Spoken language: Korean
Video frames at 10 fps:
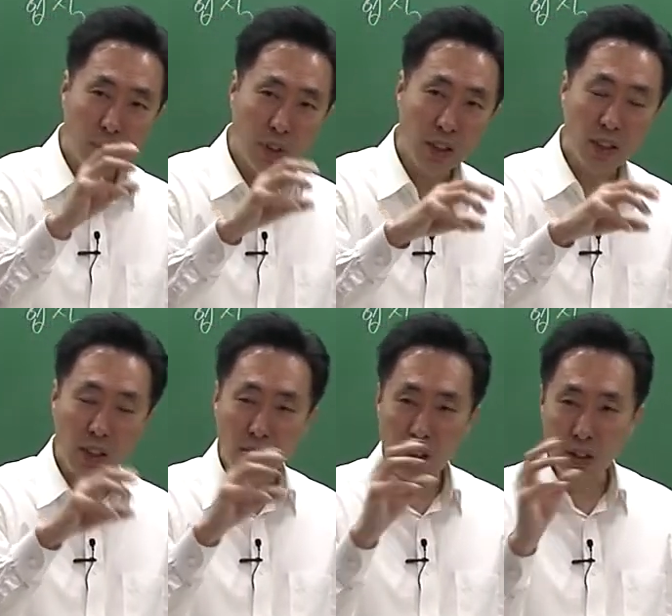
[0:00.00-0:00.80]

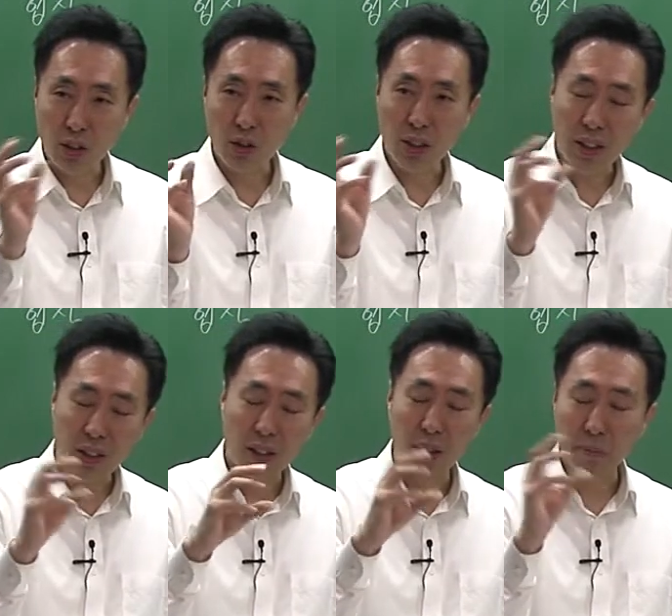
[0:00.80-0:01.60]
실질과 기속이
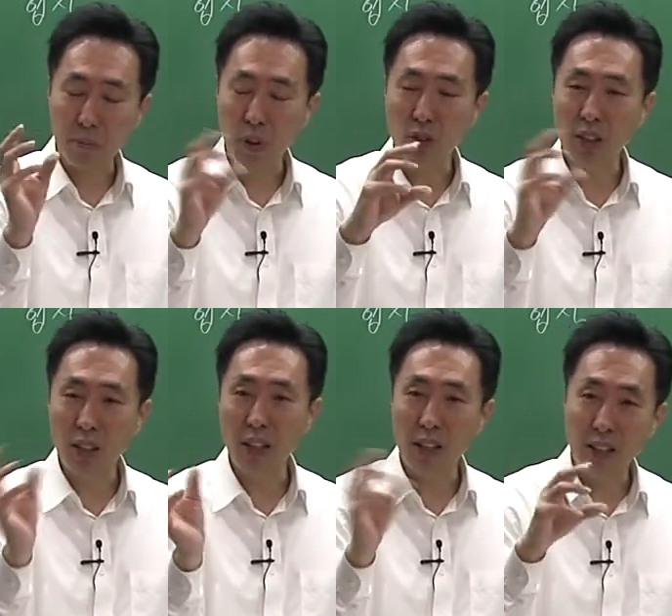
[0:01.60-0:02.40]
예,
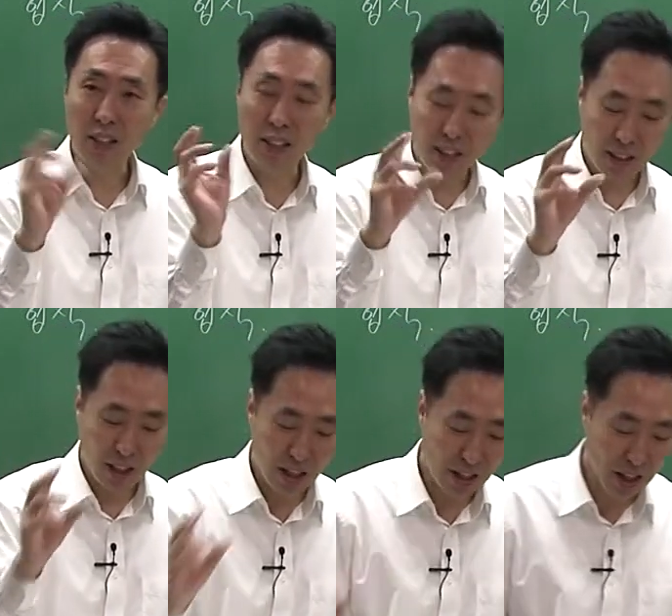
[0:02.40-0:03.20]
형식이 다를 때 실질
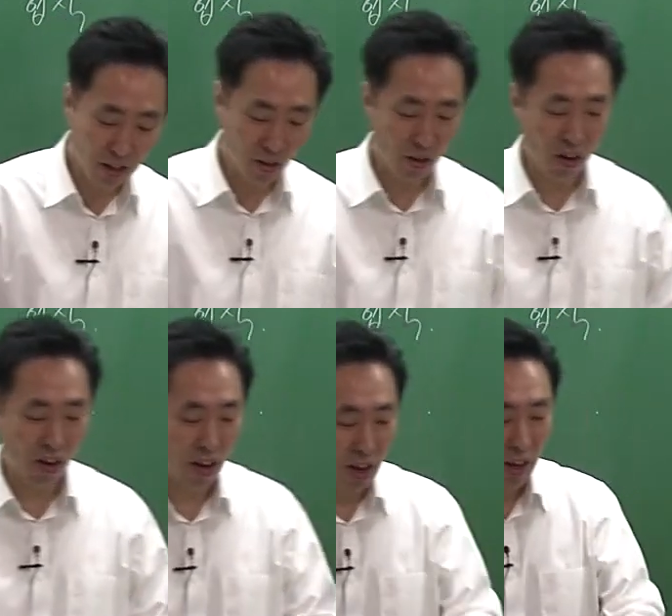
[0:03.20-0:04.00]
때린다는
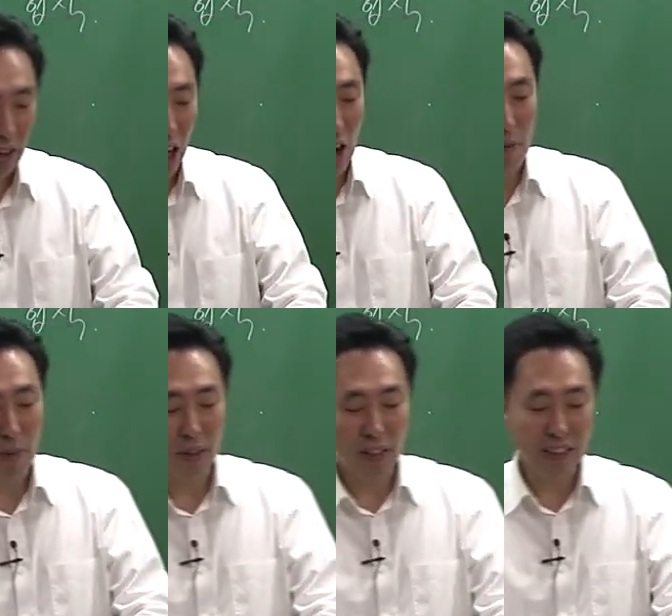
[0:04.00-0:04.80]
거고
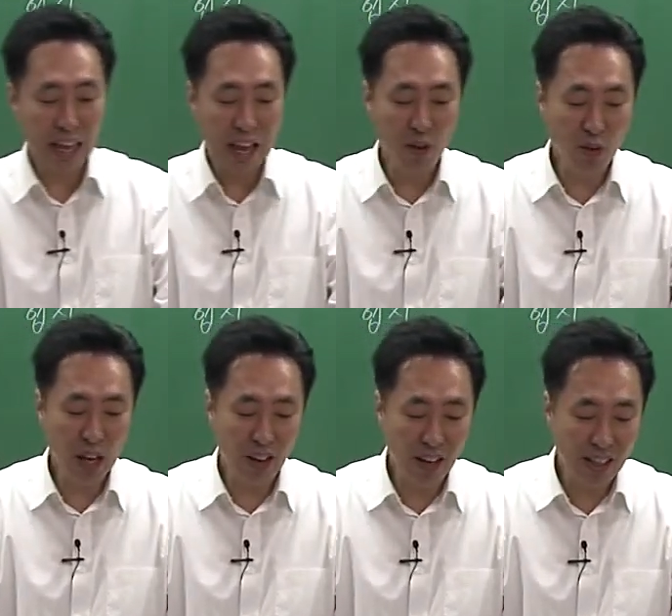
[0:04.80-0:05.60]
다음 페이지
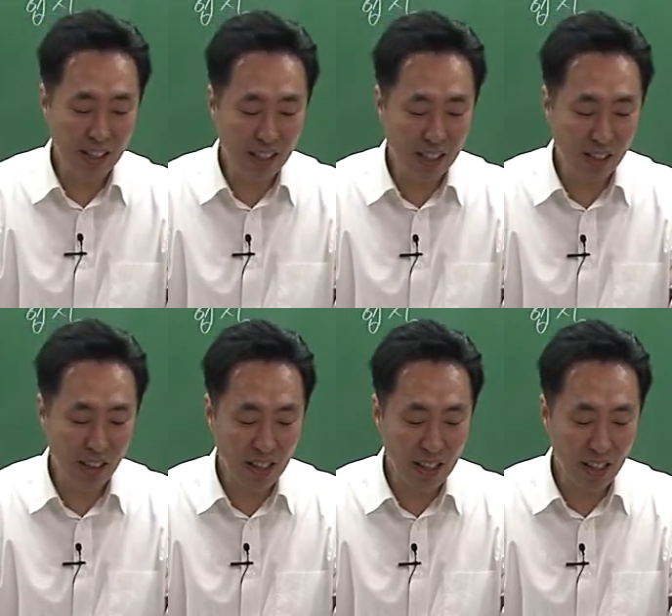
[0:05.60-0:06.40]
내용에 관한 실질
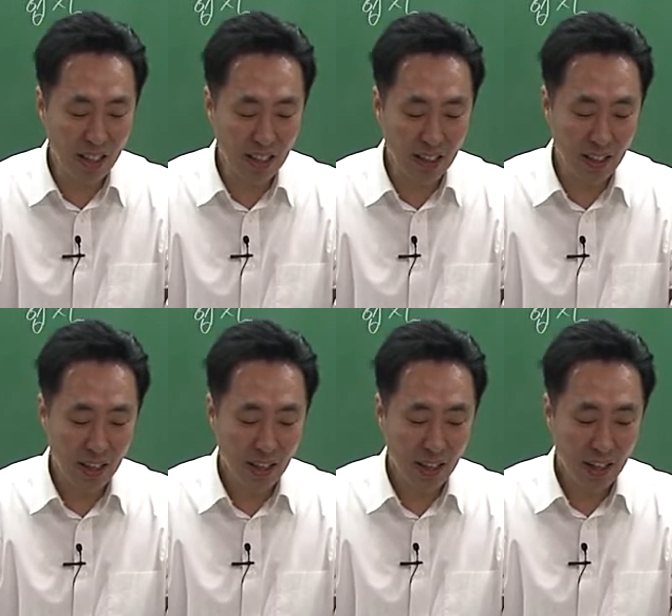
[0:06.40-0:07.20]
과세는
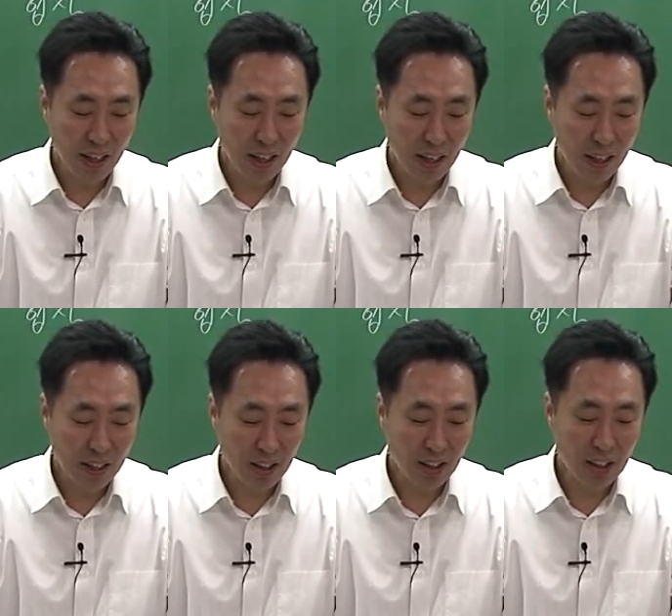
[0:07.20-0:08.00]

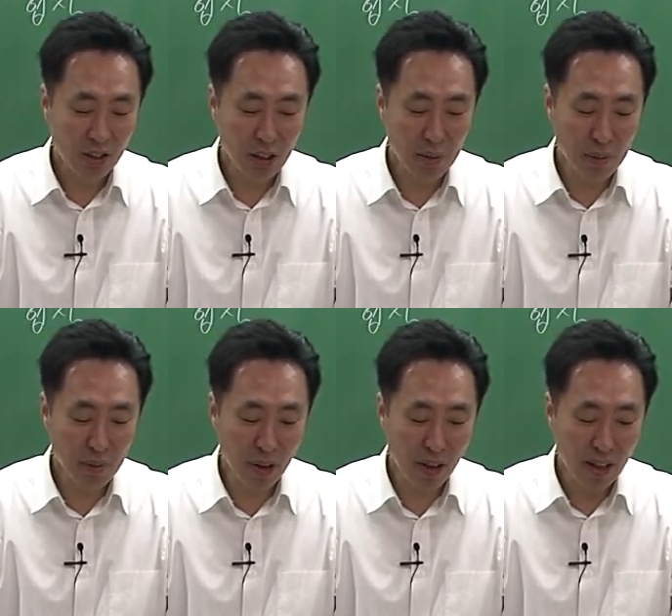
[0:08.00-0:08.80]
첫째 줄을
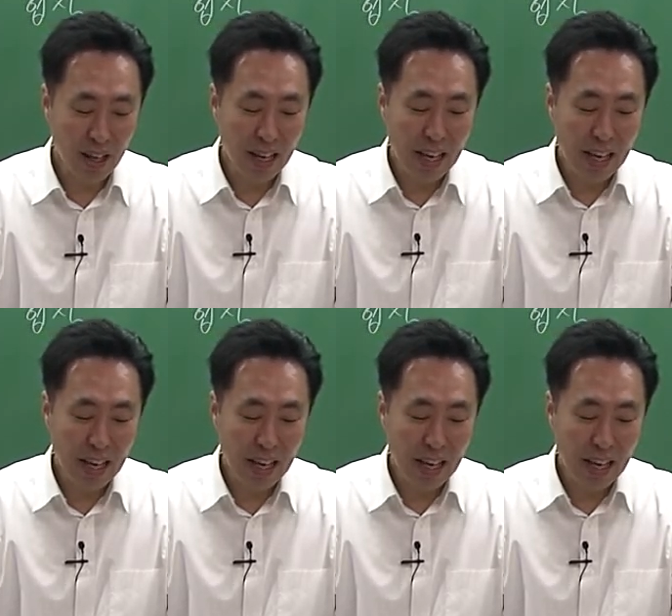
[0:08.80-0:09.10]
보면 뭐예요?